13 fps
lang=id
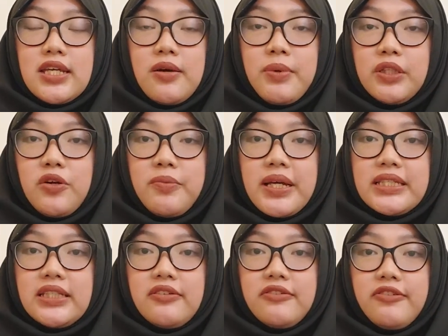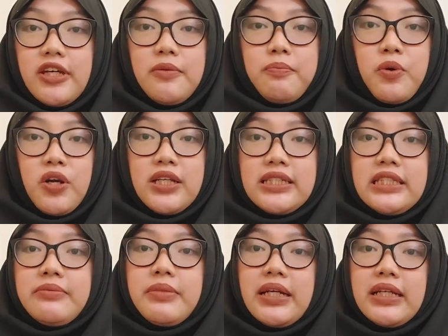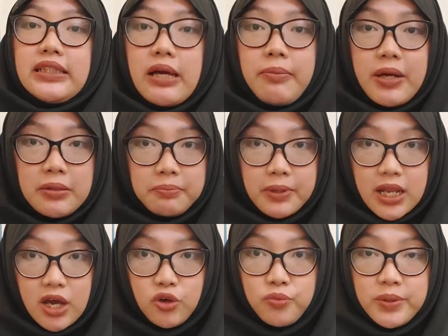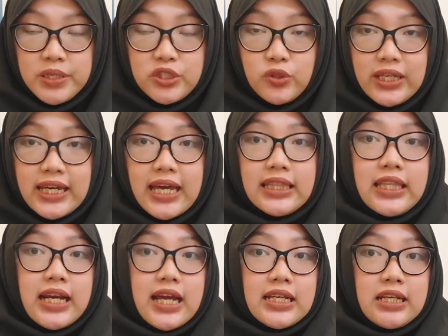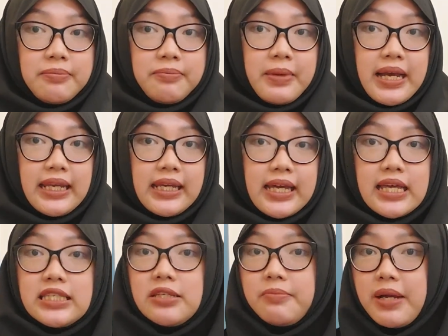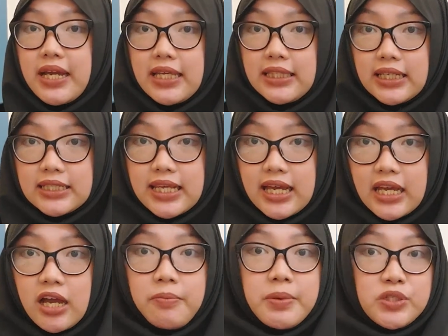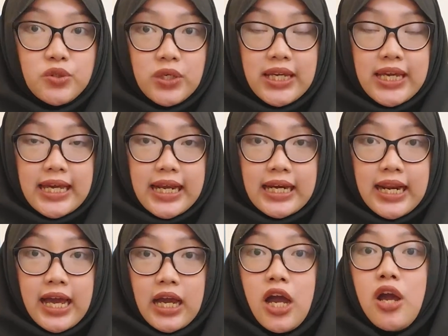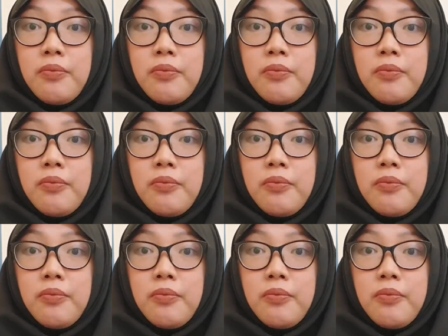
sahabat Kompas TV, polisi menetapkan pelaku penculikan terhadap Malika sebagai tersangka penculikan anak.